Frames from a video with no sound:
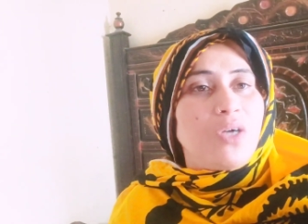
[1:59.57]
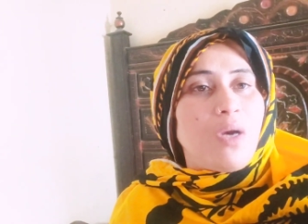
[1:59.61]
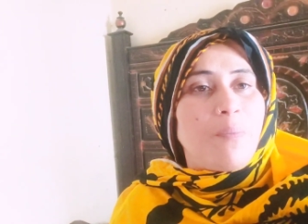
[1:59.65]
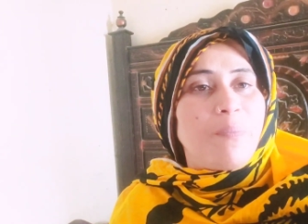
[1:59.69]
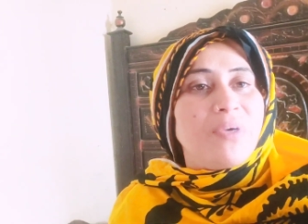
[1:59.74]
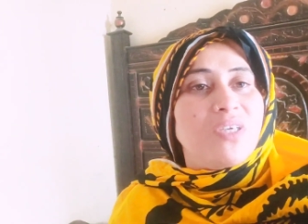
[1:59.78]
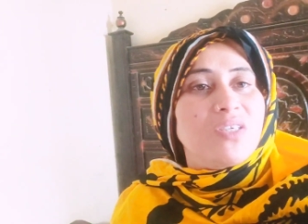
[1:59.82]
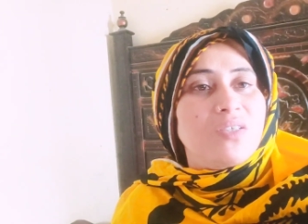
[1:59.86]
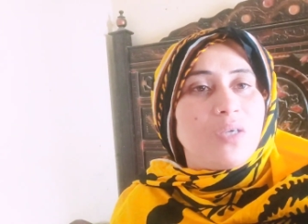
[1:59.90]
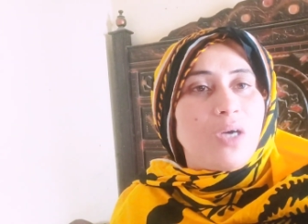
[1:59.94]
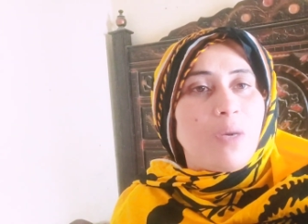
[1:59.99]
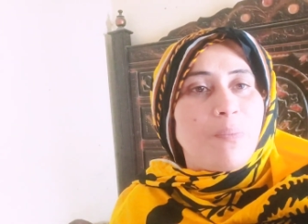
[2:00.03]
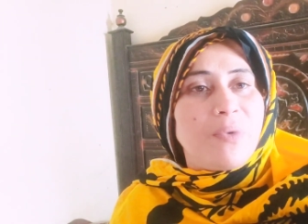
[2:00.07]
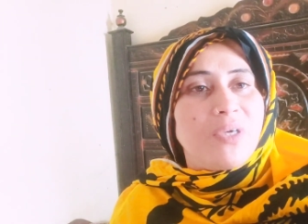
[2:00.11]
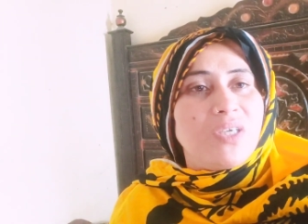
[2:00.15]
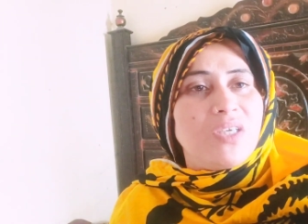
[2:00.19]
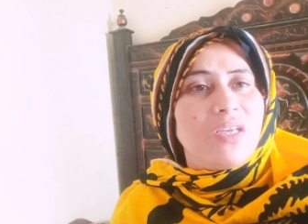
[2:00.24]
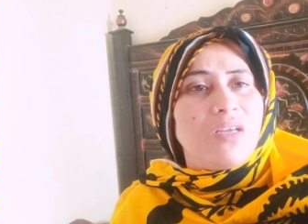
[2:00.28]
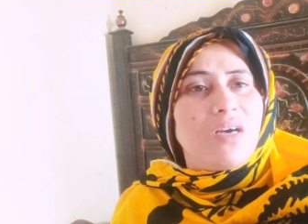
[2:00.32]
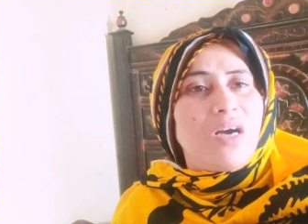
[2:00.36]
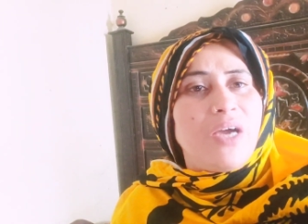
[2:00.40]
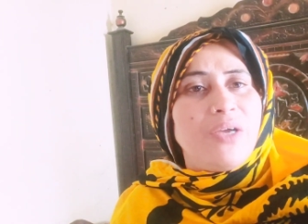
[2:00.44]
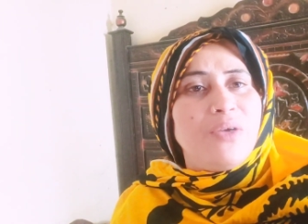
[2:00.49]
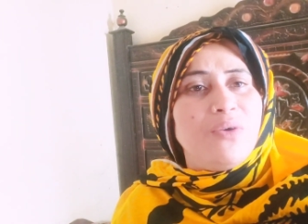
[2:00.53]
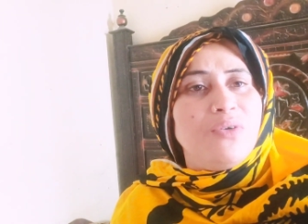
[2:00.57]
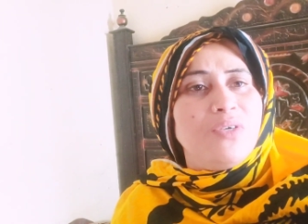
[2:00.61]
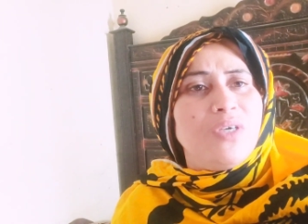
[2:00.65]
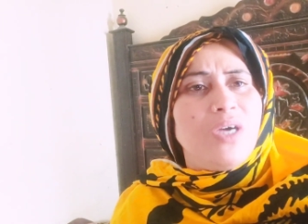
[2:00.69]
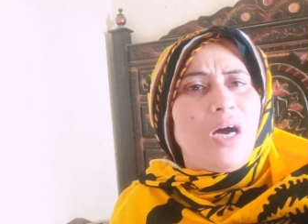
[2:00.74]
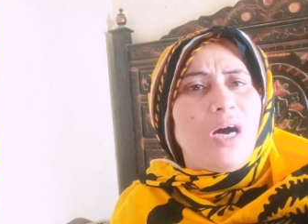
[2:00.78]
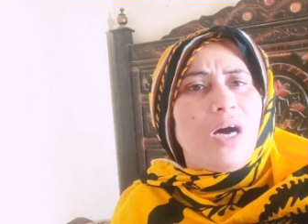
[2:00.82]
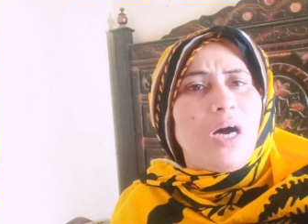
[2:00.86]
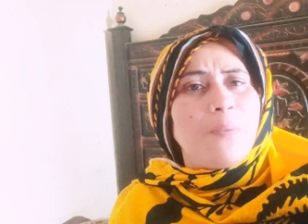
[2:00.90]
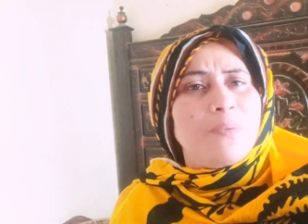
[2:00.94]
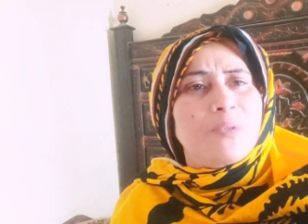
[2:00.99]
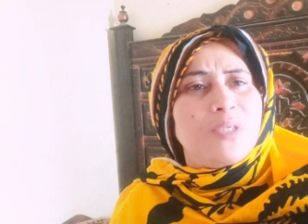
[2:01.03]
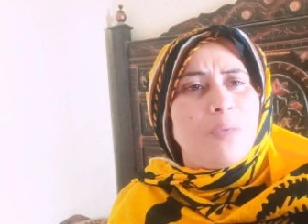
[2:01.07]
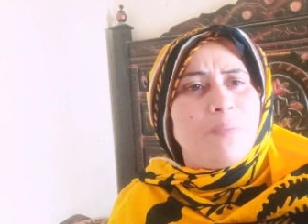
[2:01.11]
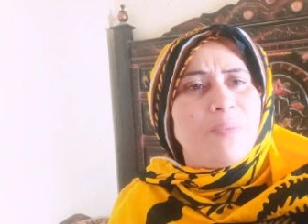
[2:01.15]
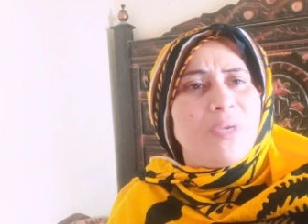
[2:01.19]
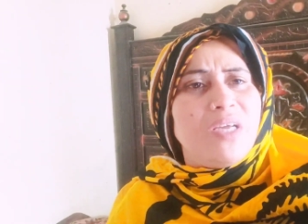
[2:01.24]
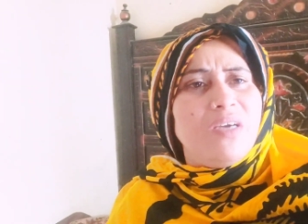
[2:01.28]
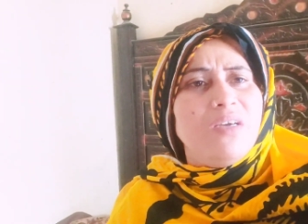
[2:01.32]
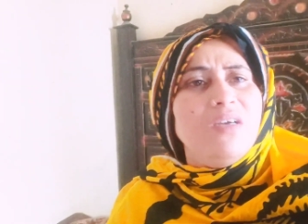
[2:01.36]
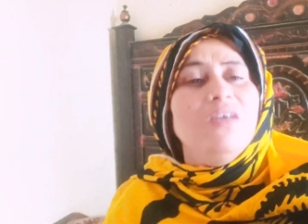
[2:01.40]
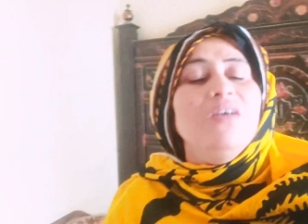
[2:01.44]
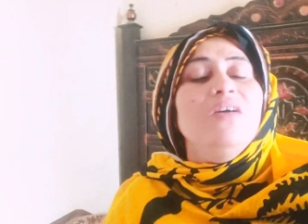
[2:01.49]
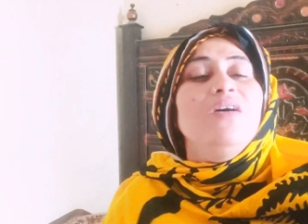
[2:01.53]
शॉपिंग शॉपिंग लगाई हुई है आप
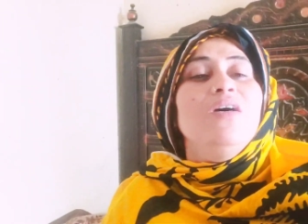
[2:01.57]
सबने